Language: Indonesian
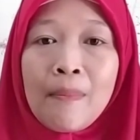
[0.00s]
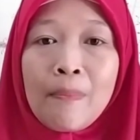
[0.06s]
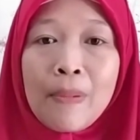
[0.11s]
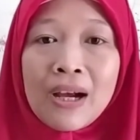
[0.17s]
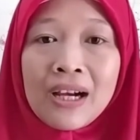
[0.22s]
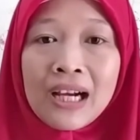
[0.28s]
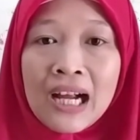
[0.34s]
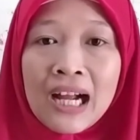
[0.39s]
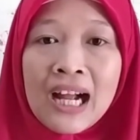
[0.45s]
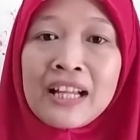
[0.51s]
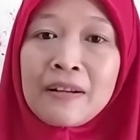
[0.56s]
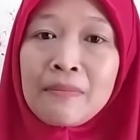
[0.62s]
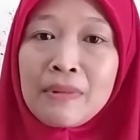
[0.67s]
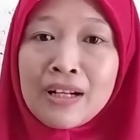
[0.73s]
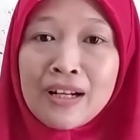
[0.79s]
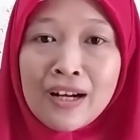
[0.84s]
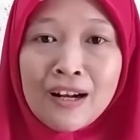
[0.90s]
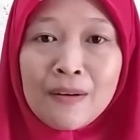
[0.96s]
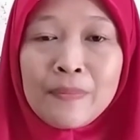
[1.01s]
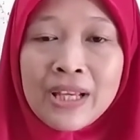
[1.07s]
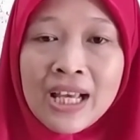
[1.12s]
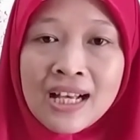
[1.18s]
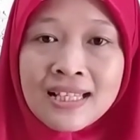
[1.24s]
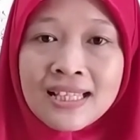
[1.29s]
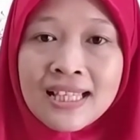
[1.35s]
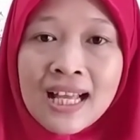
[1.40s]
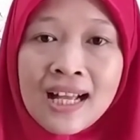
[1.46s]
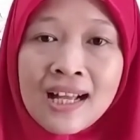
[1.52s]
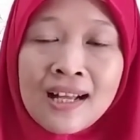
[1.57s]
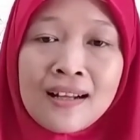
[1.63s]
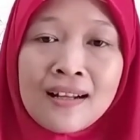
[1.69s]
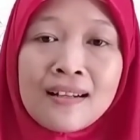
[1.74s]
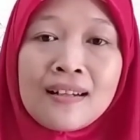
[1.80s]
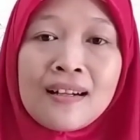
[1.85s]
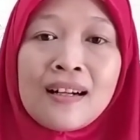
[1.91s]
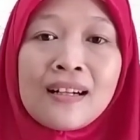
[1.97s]
apakah air mineral biasa
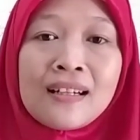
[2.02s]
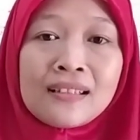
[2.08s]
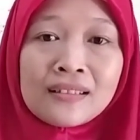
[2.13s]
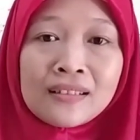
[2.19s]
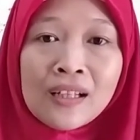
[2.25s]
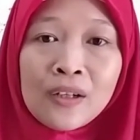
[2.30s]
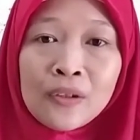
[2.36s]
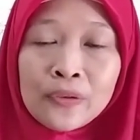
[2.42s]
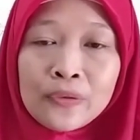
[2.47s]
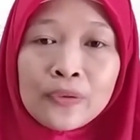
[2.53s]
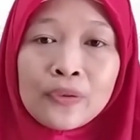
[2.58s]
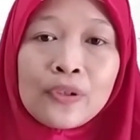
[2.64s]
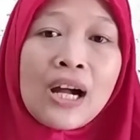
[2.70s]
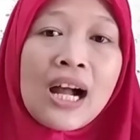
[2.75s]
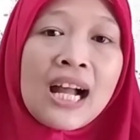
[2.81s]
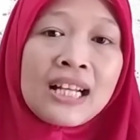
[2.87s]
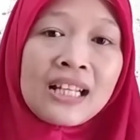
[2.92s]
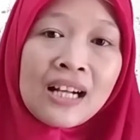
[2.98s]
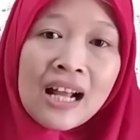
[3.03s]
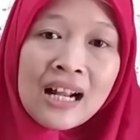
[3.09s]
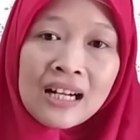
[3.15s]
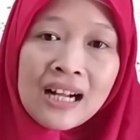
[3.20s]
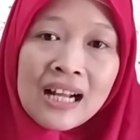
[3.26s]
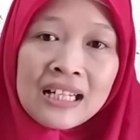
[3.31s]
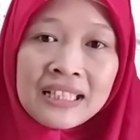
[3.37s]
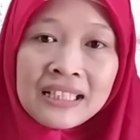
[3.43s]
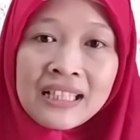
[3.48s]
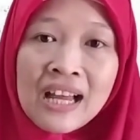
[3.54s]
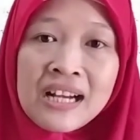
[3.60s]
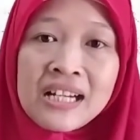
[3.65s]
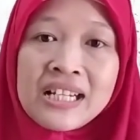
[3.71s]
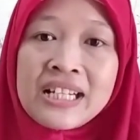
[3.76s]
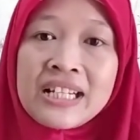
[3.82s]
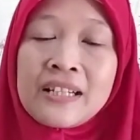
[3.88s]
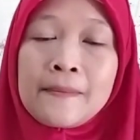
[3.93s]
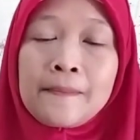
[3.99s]
atau air alkali
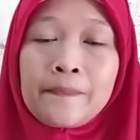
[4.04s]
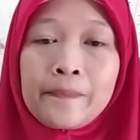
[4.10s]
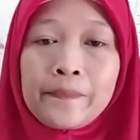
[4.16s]
tadi